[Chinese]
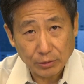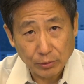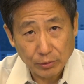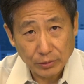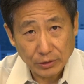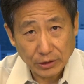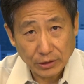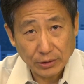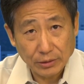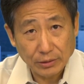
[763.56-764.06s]

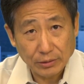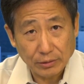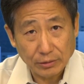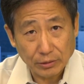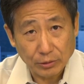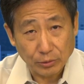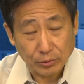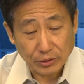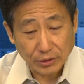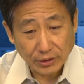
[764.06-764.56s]
公司
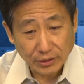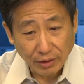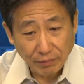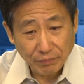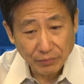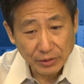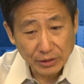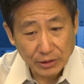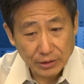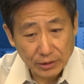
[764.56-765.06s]
有三
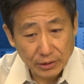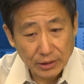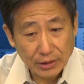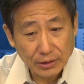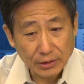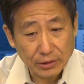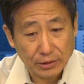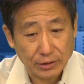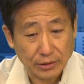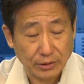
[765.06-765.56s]
分之一
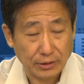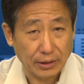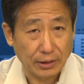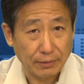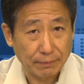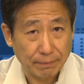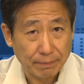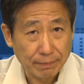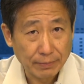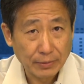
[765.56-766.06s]
的时
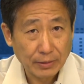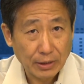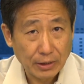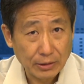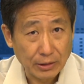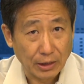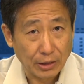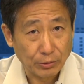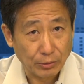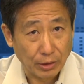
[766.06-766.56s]
间
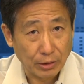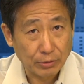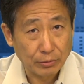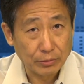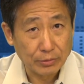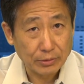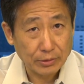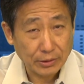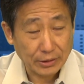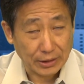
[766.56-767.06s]
让员
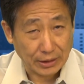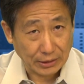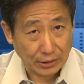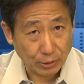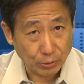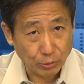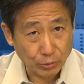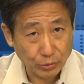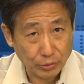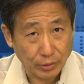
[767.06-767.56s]
工在家
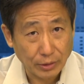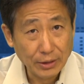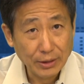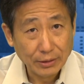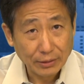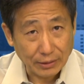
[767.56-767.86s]
工作，